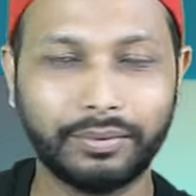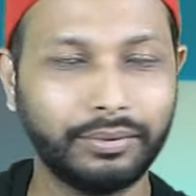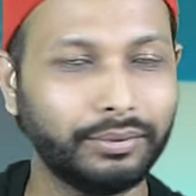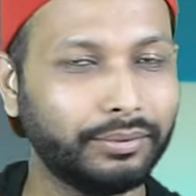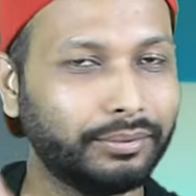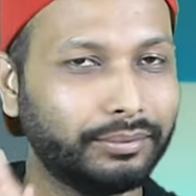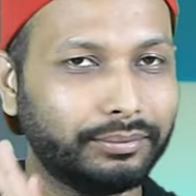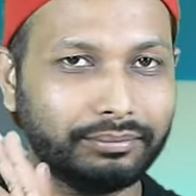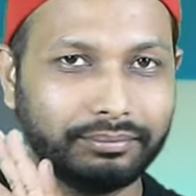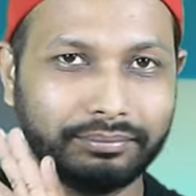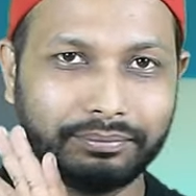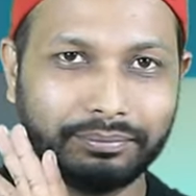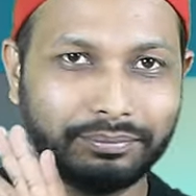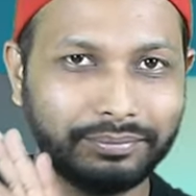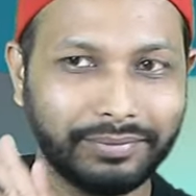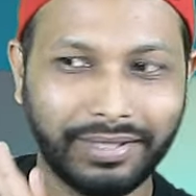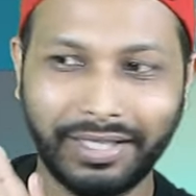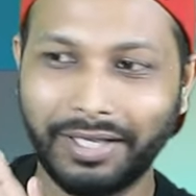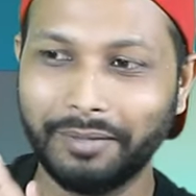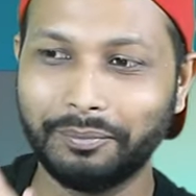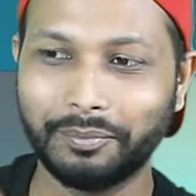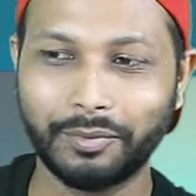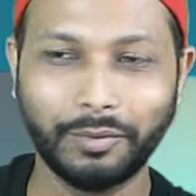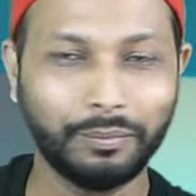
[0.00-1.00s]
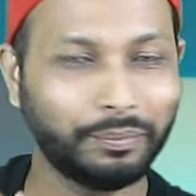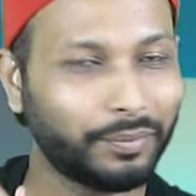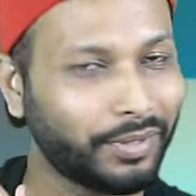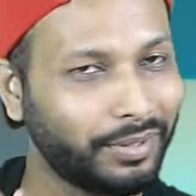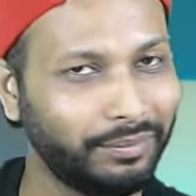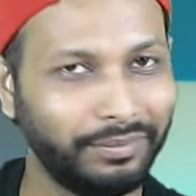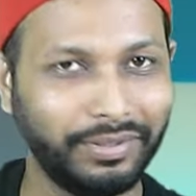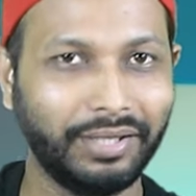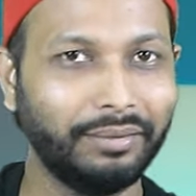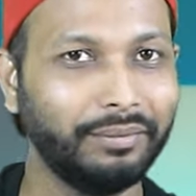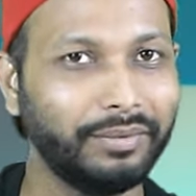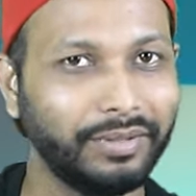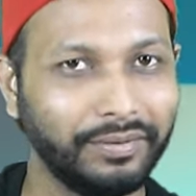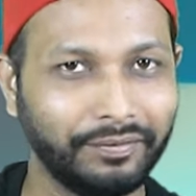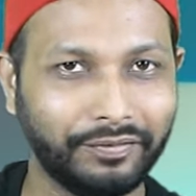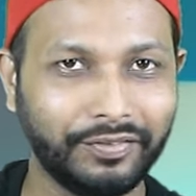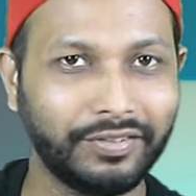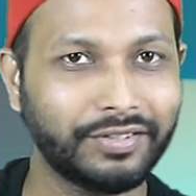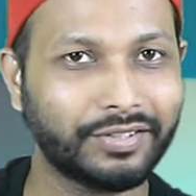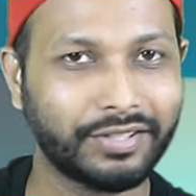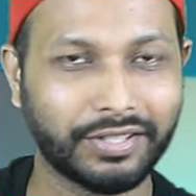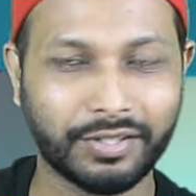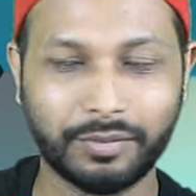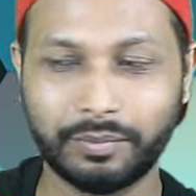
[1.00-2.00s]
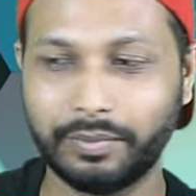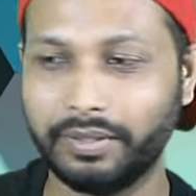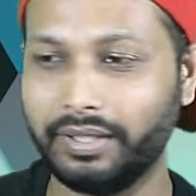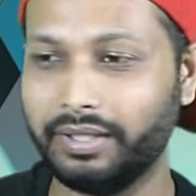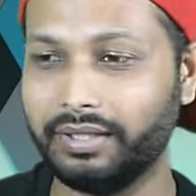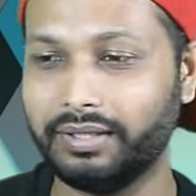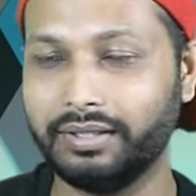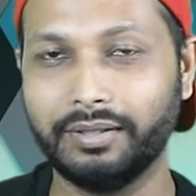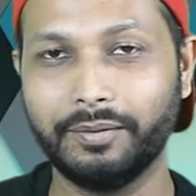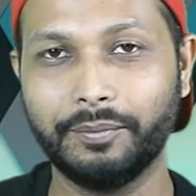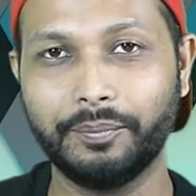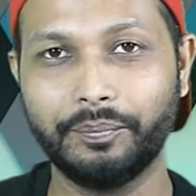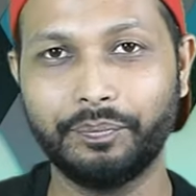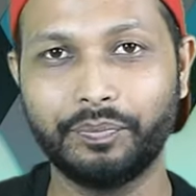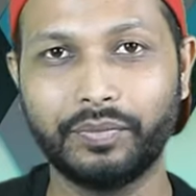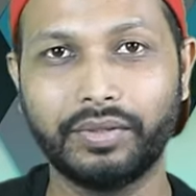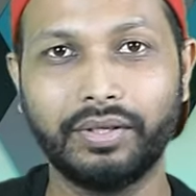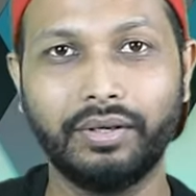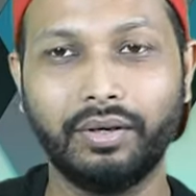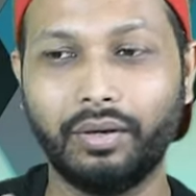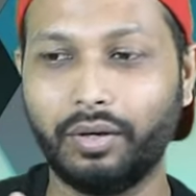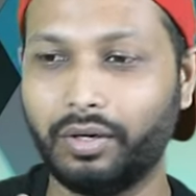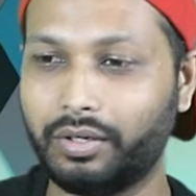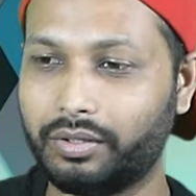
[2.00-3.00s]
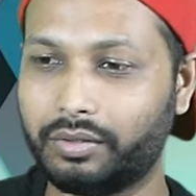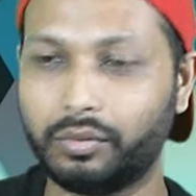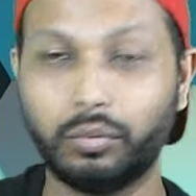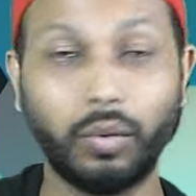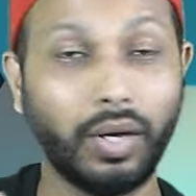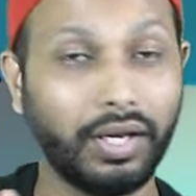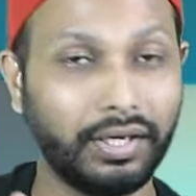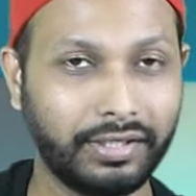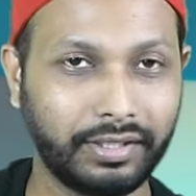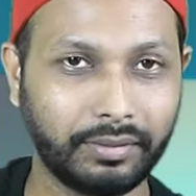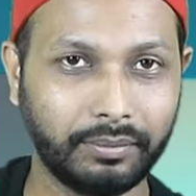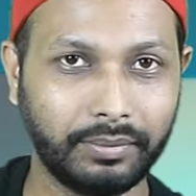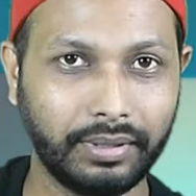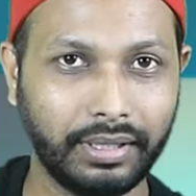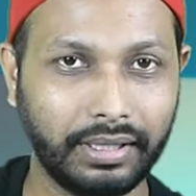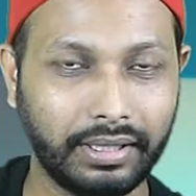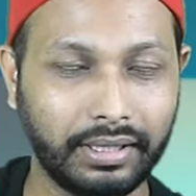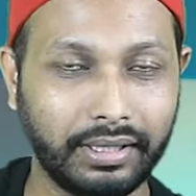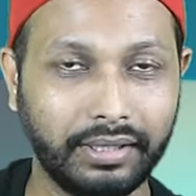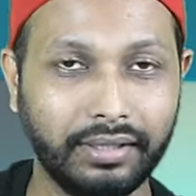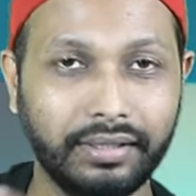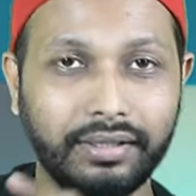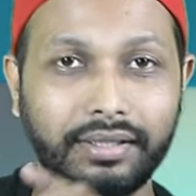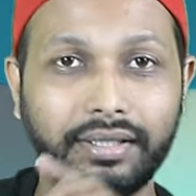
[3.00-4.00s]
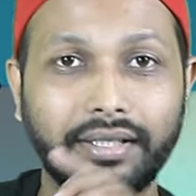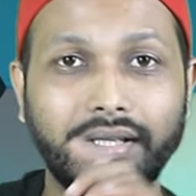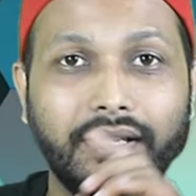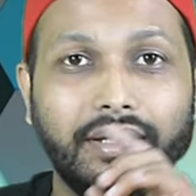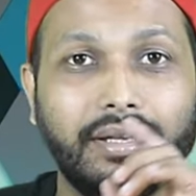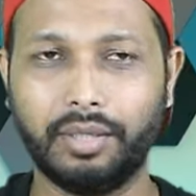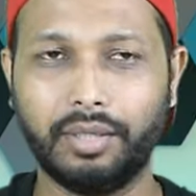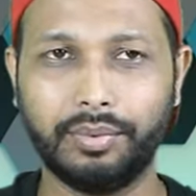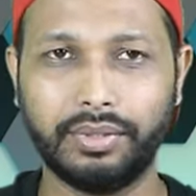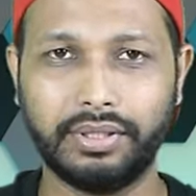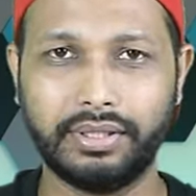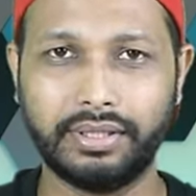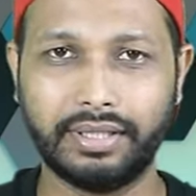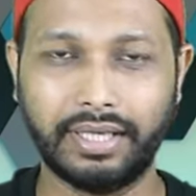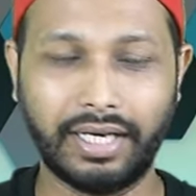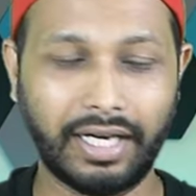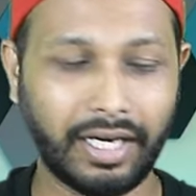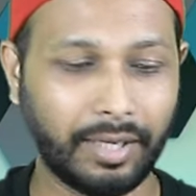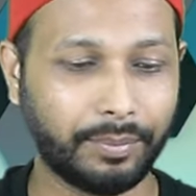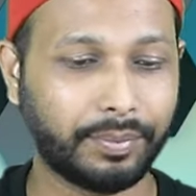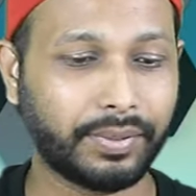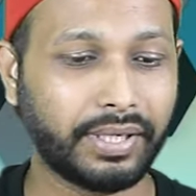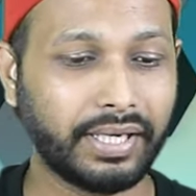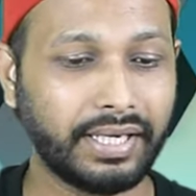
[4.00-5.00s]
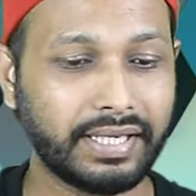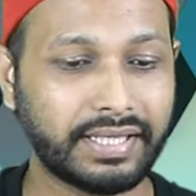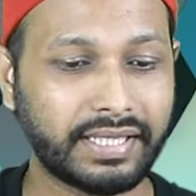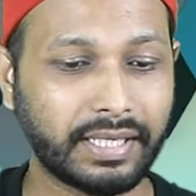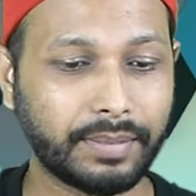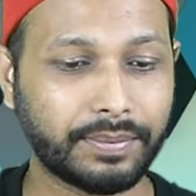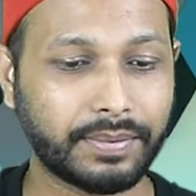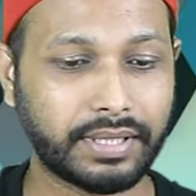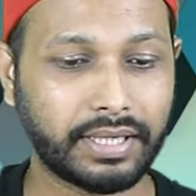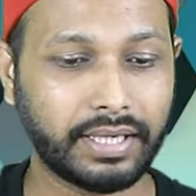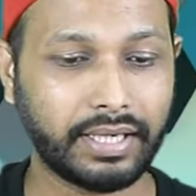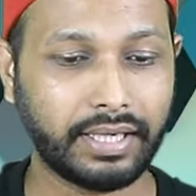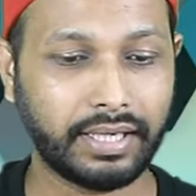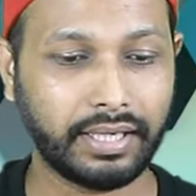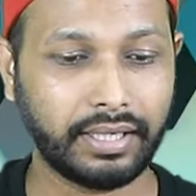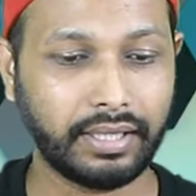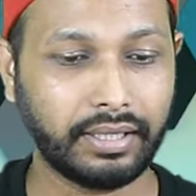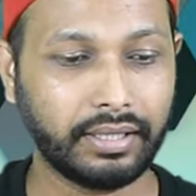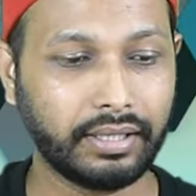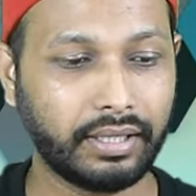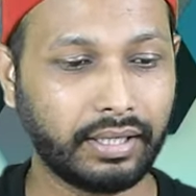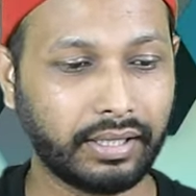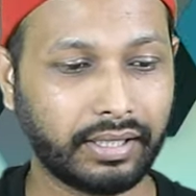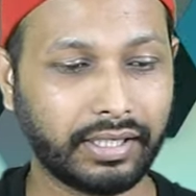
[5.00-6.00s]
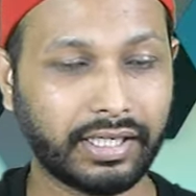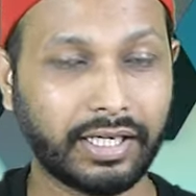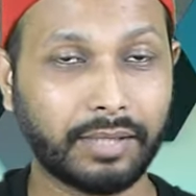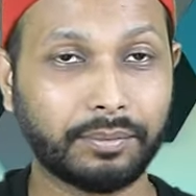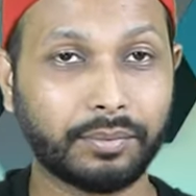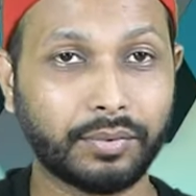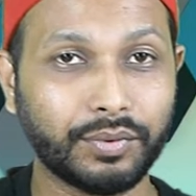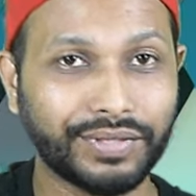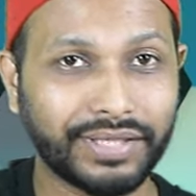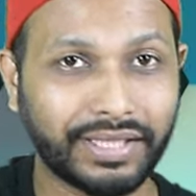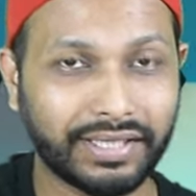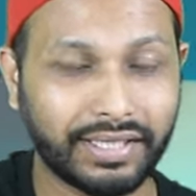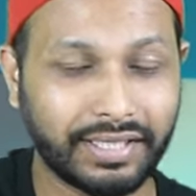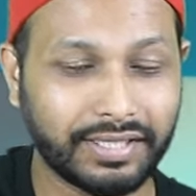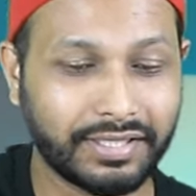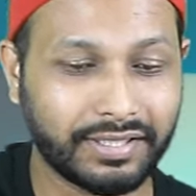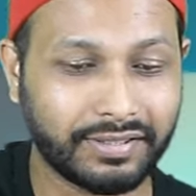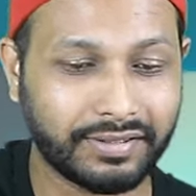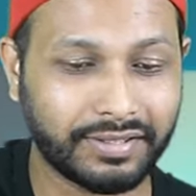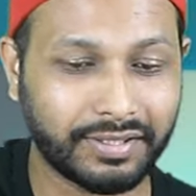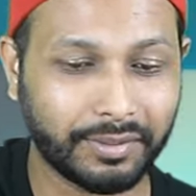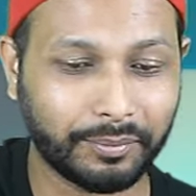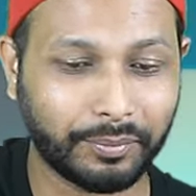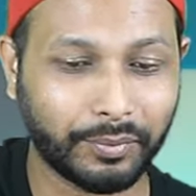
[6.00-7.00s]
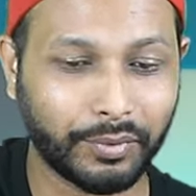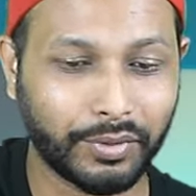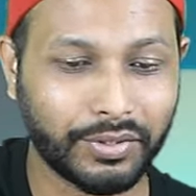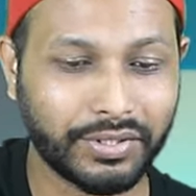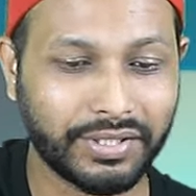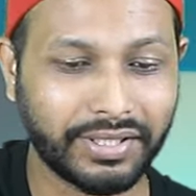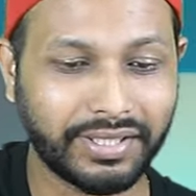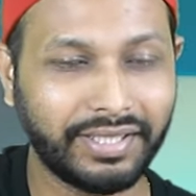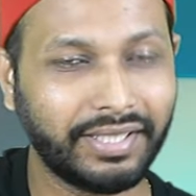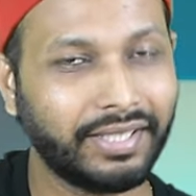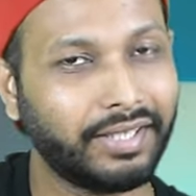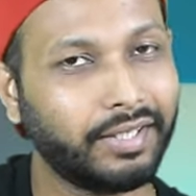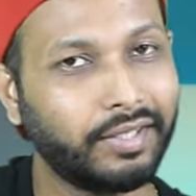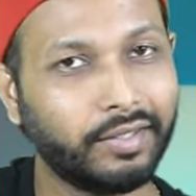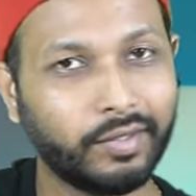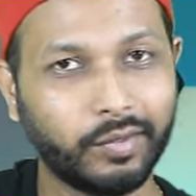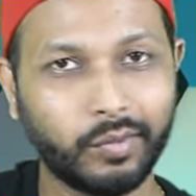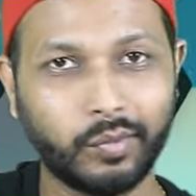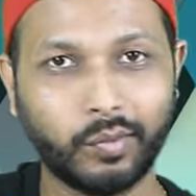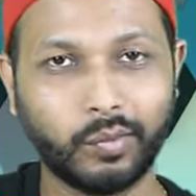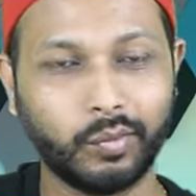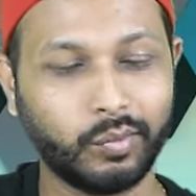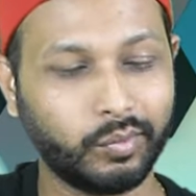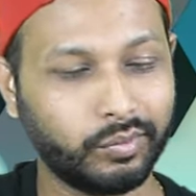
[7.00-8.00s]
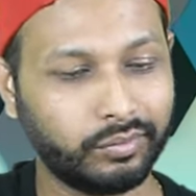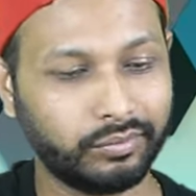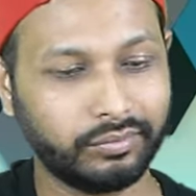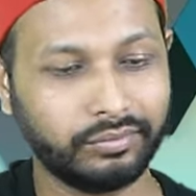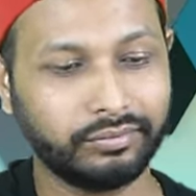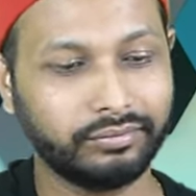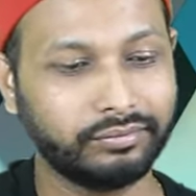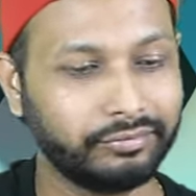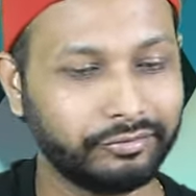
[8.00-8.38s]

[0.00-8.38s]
आपको आपको प्रीमियम ही फीचर्स मिलेगा और क्वालिटी मिलेगा अभी आपके हिसाब से है अगर आपको ज़्यादा सपोर्ट चाहिए तो